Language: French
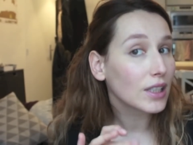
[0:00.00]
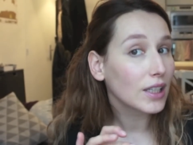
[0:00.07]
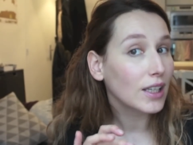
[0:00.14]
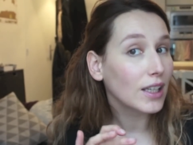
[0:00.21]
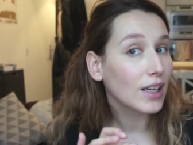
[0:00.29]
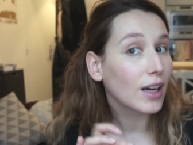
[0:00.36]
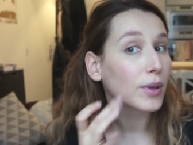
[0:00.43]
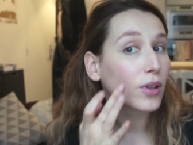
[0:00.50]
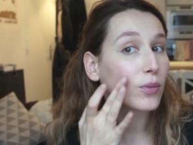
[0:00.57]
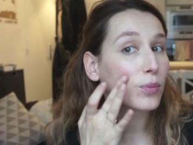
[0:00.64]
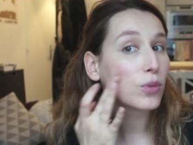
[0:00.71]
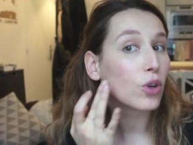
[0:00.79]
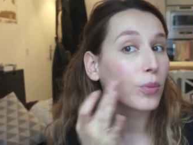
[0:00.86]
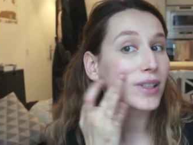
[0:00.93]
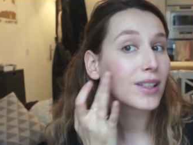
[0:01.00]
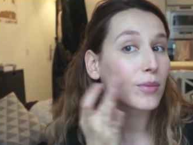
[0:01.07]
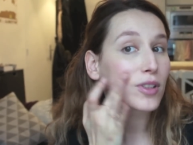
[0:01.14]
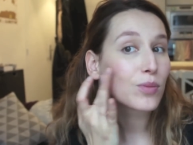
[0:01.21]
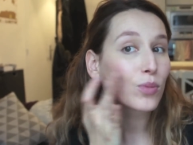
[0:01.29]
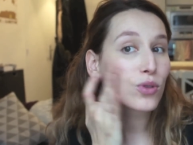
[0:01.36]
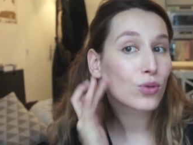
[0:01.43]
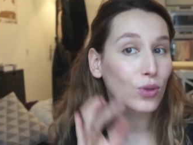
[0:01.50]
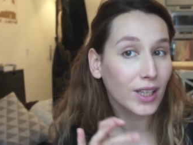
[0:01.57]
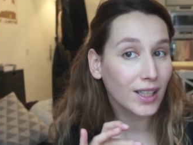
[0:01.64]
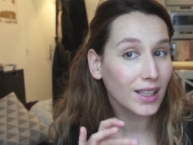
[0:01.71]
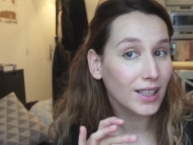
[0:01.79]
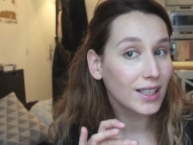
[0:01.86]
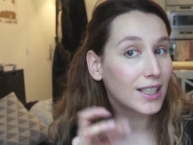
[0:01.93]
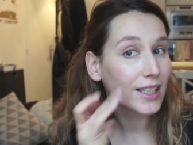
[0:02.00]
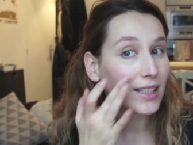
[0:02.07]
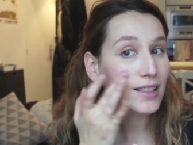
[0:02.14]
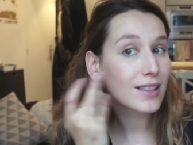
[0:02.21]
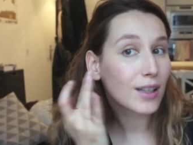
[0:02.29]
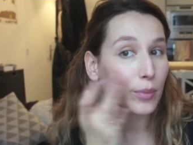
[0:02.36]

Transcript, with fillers: Et après on peut en mettre un petit peu sur les